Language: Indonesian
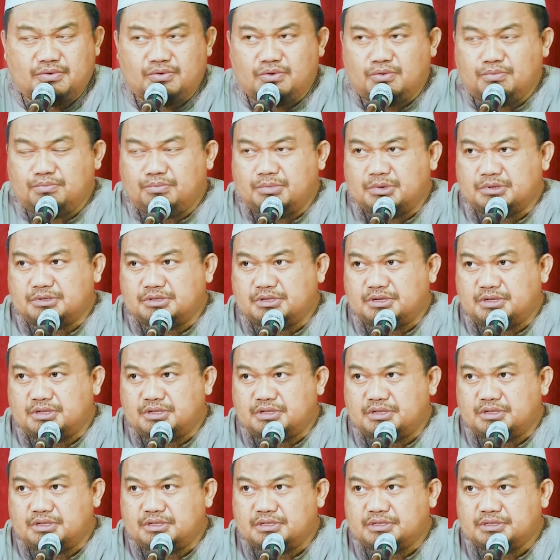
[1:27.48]
umat
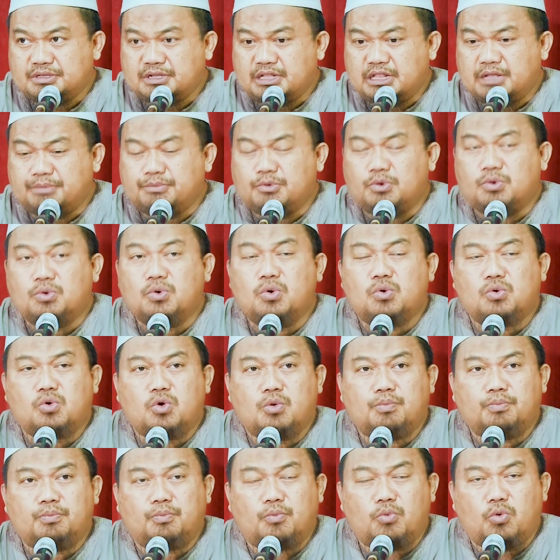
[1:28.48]
ini, dalam
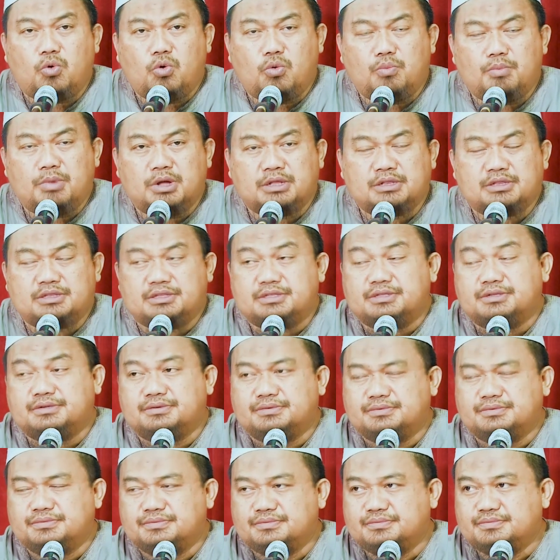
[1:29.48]
menghukum
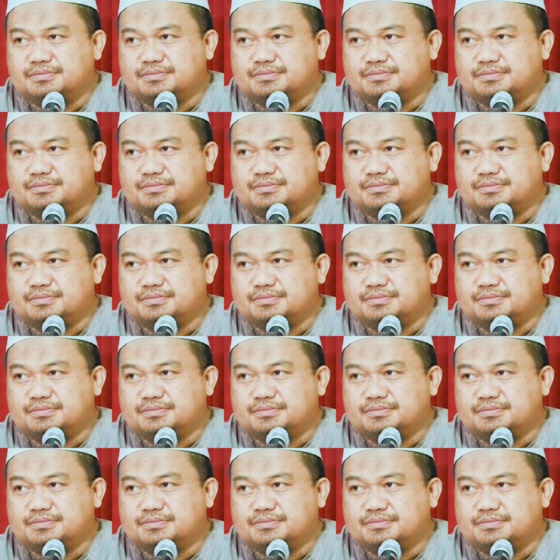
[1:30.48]
umatnya.